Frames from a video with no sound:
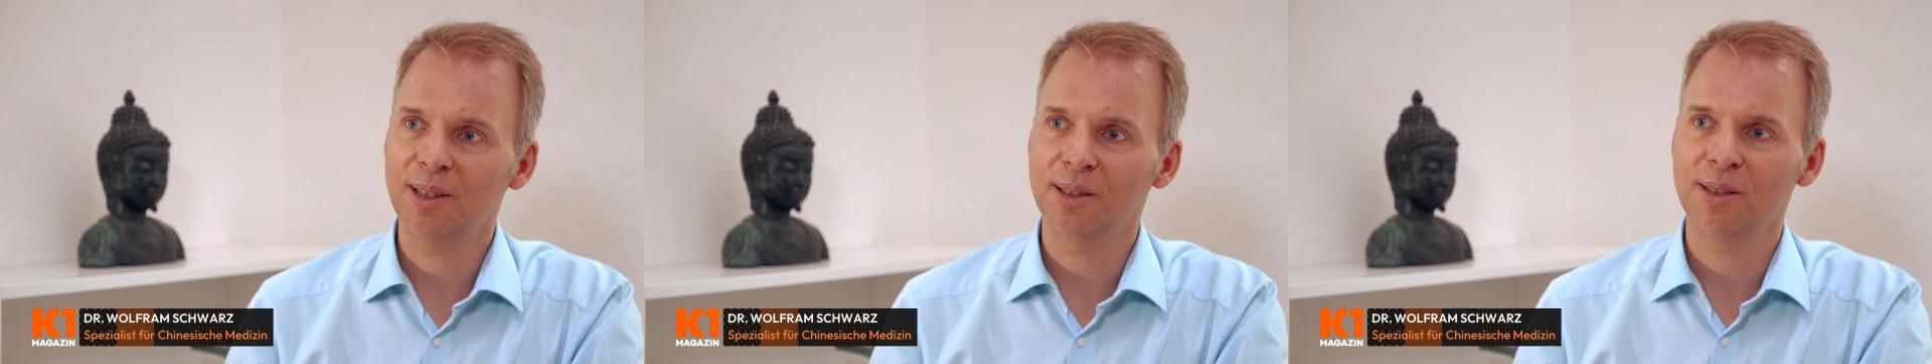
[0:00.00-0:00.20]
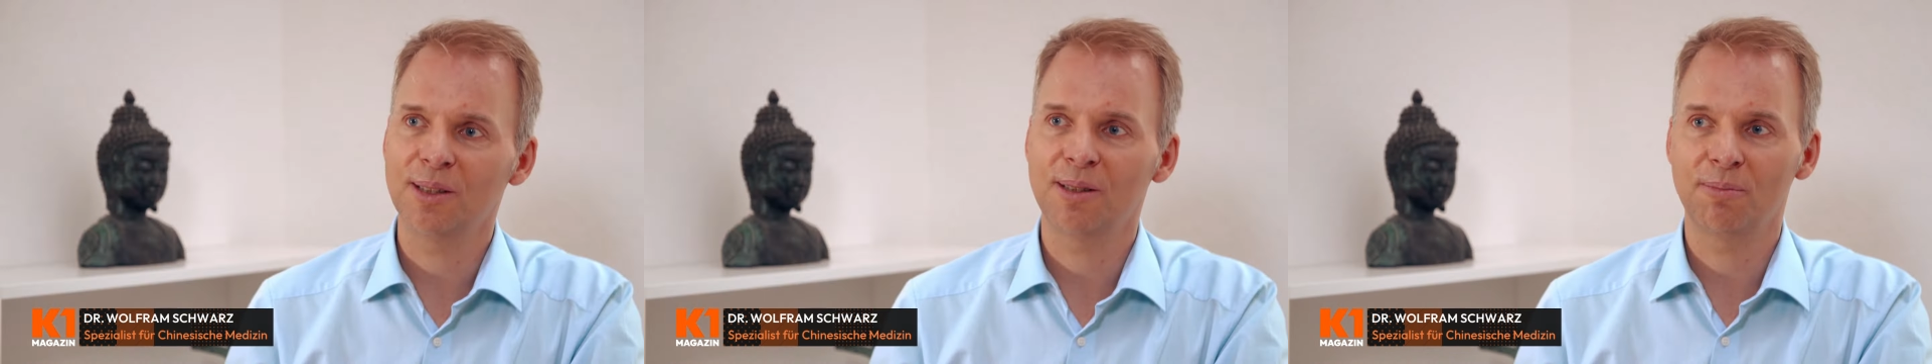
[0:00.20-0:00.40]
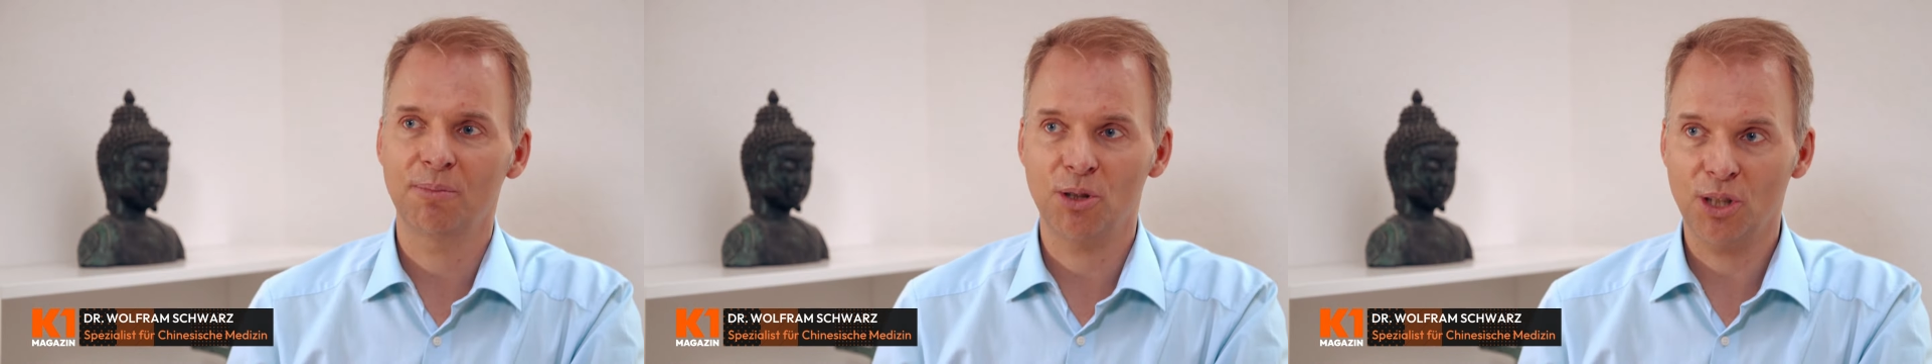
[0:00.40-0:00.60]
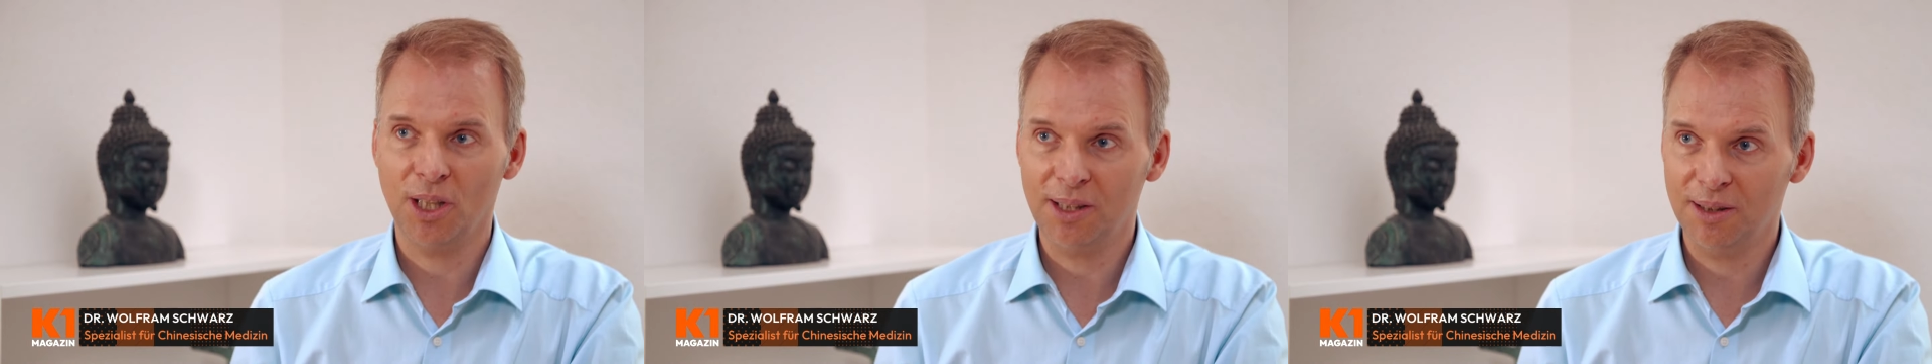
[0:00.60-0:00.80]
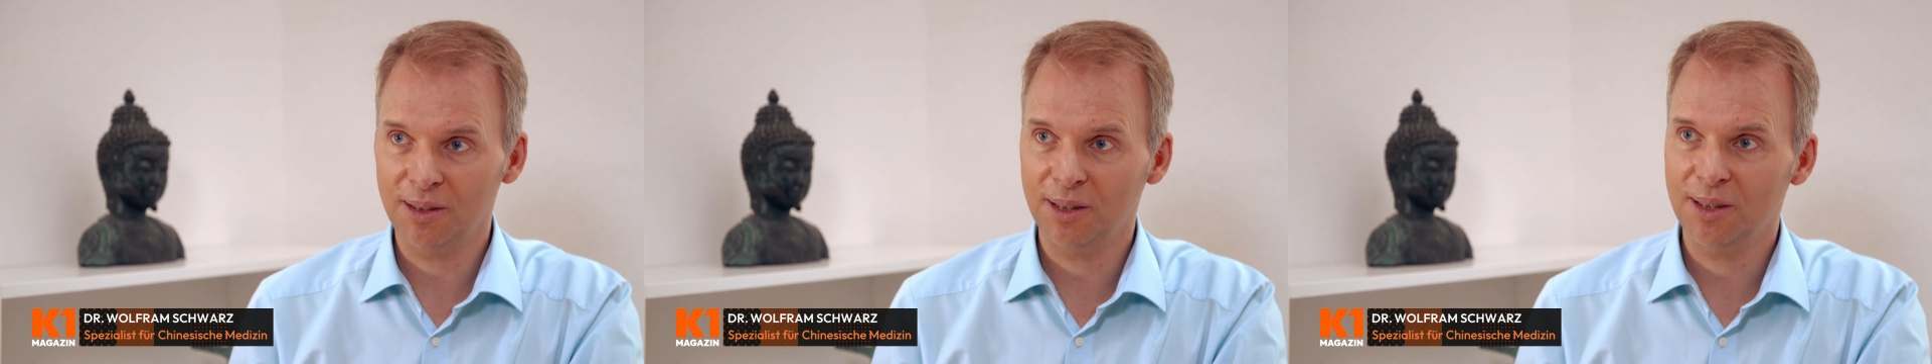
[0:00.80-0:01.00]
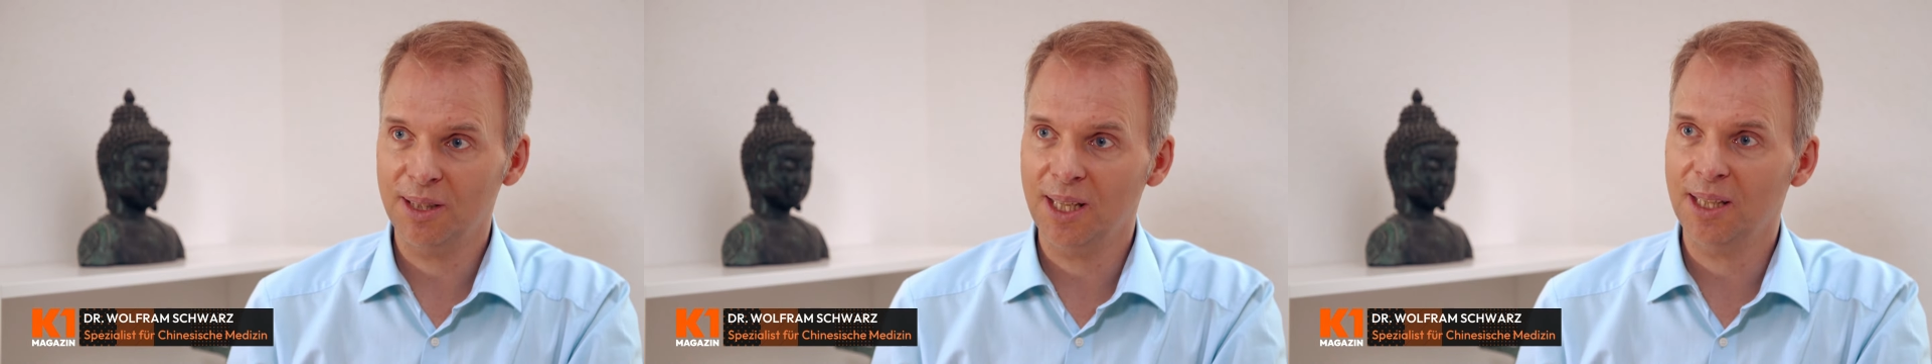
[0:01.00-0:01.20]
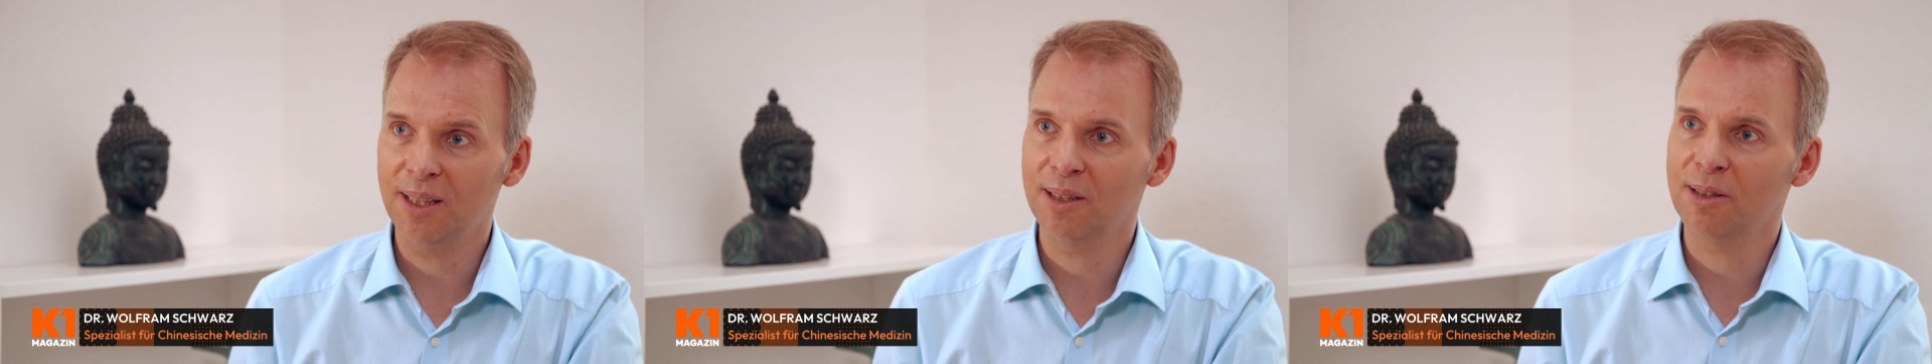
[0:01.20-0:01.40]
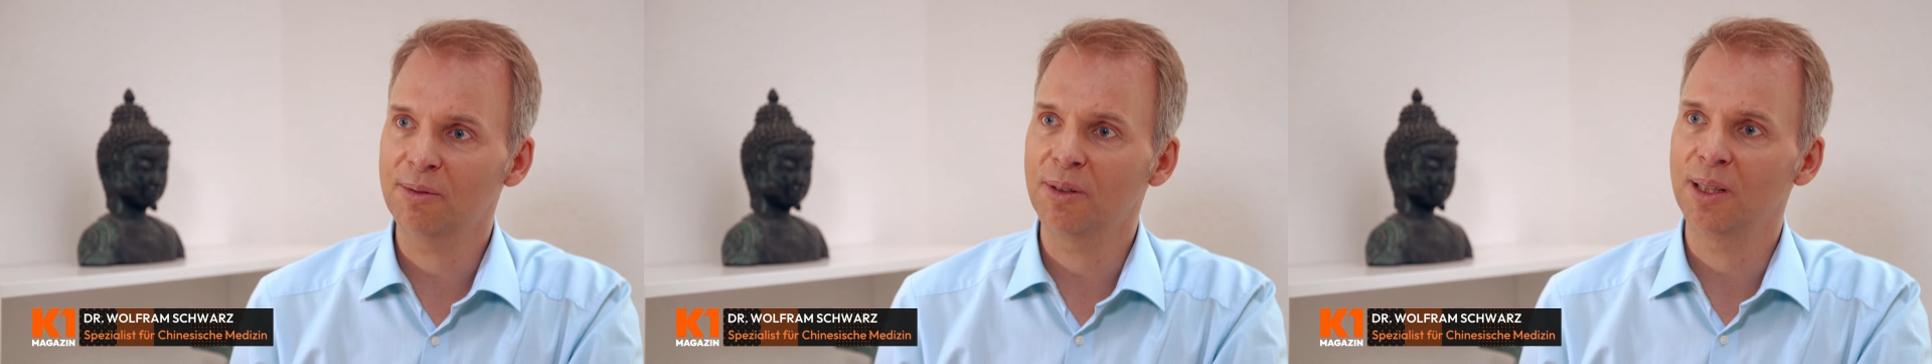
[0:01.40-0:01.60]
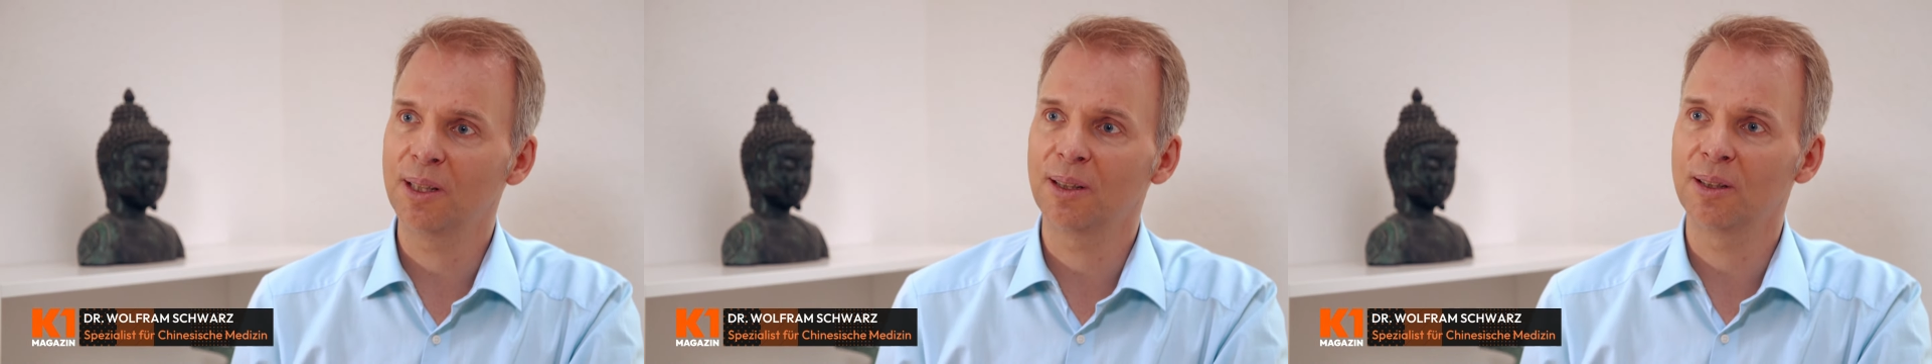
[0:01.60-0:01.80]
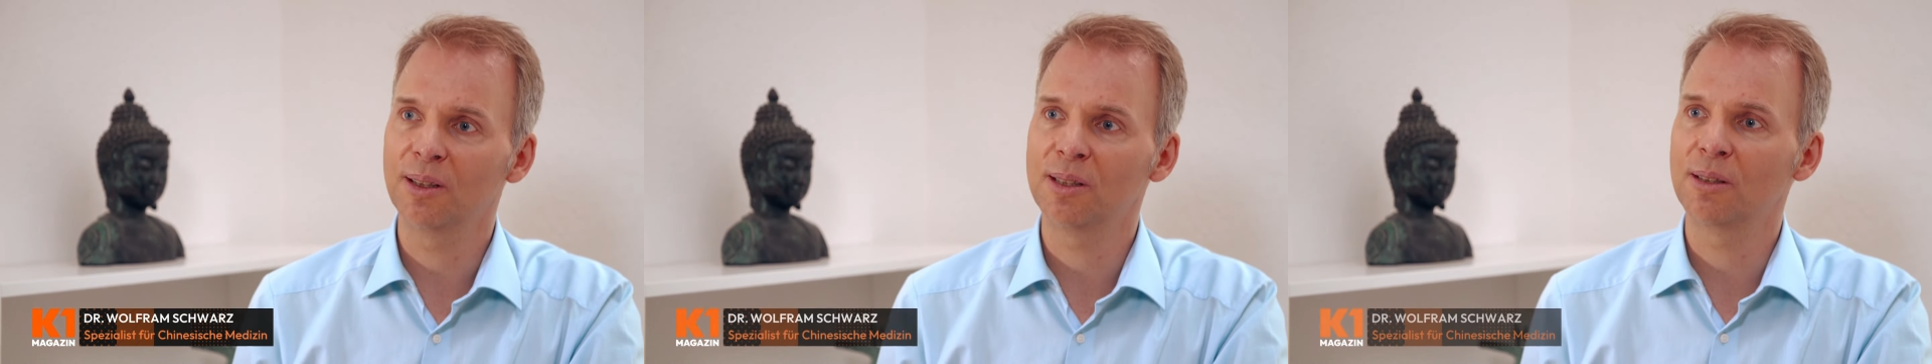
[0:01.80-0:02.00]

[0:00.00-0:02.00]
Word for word: Das ist ein beschatteter Tee, deswegen